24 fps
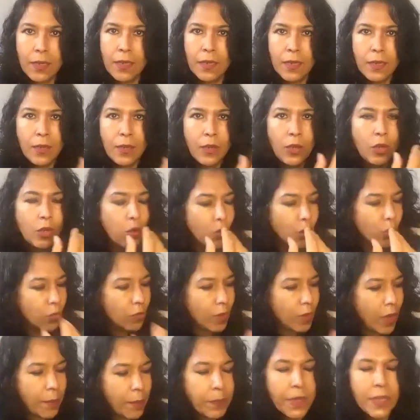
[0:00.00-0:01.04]
O
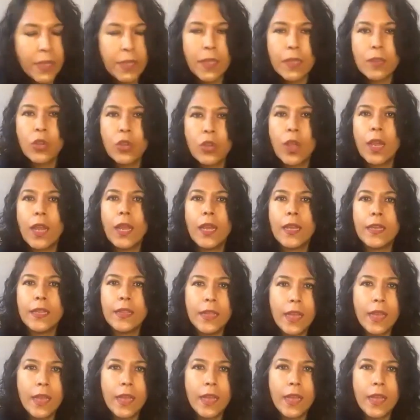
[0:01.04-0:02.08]
aprendí a tocar la
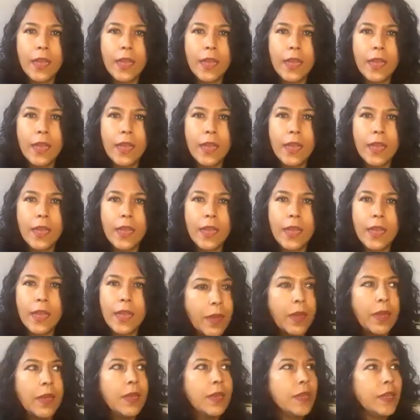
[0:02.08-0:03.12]
guitarra y cantaba,
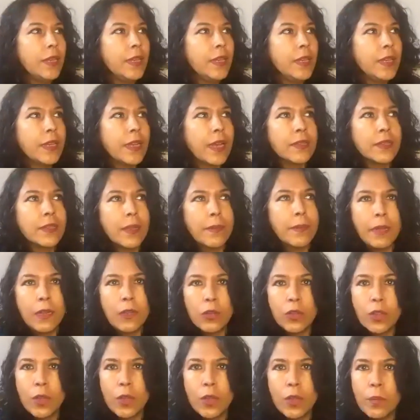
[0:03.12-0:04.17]
y cantaba lo
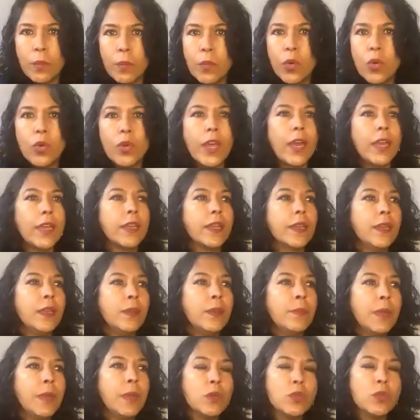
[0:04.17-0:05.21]
de moda, y, me
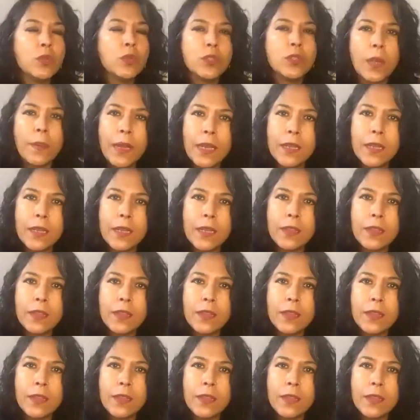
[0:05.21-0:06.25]
gustaba la trova, y
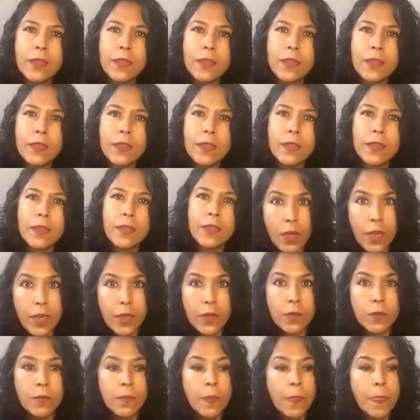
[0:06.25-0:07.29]
me gustaba el
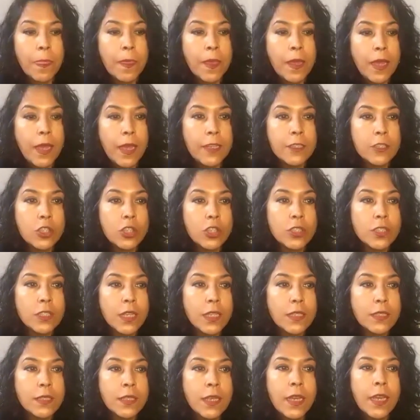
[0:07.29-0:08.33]
bolero.
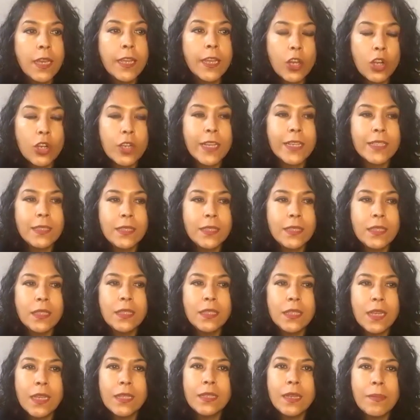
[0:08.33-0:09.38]
Entonces, creo que sí
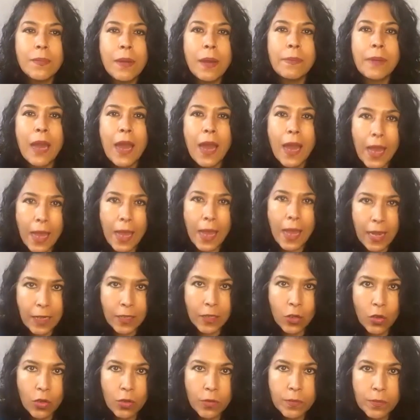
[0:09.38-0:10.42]
ya llevaba
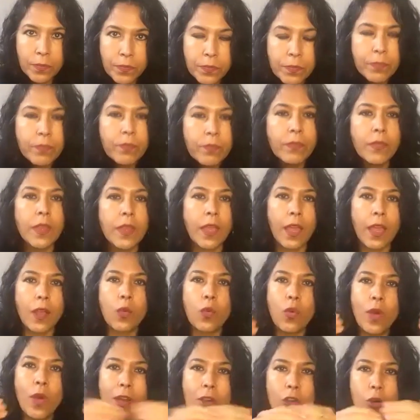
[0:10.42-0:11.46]
algo que
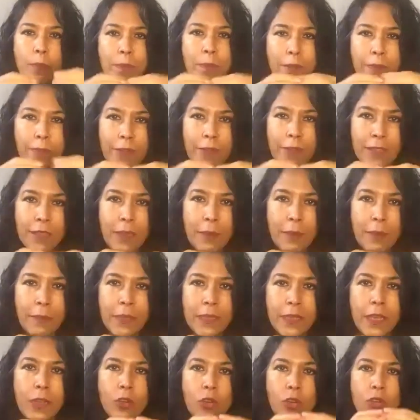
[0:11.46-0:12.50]
cuajó perfectamente
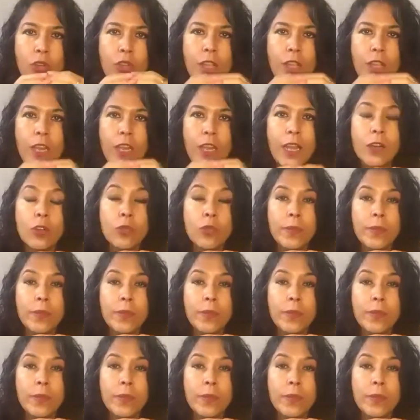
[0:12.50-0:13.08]
con lo de la cumbia